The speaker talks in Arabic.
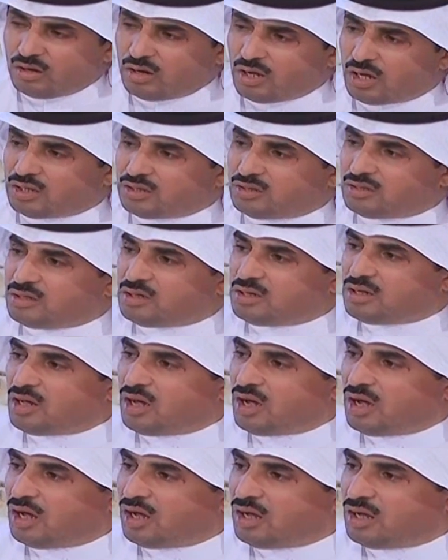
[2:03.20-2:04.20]
اللي
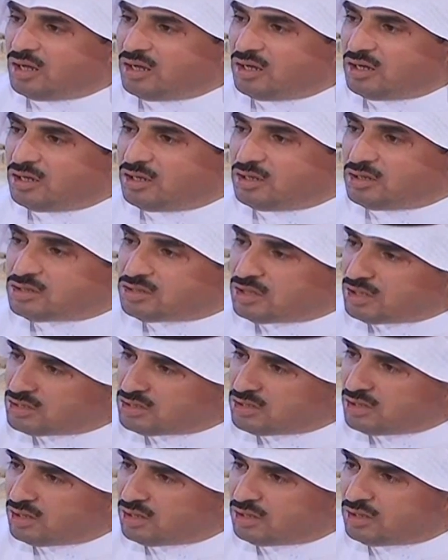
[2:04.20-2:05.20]
هالدنيا
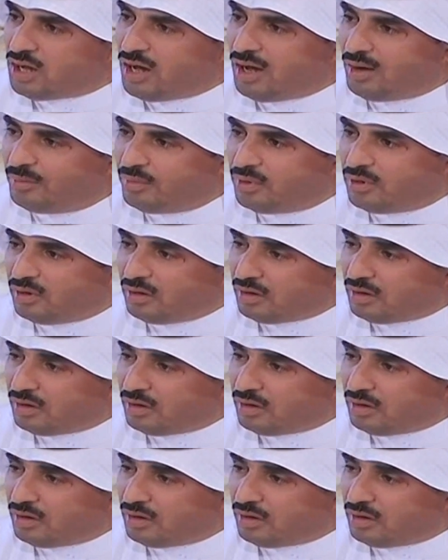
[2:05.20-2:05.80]
تسجل كتابه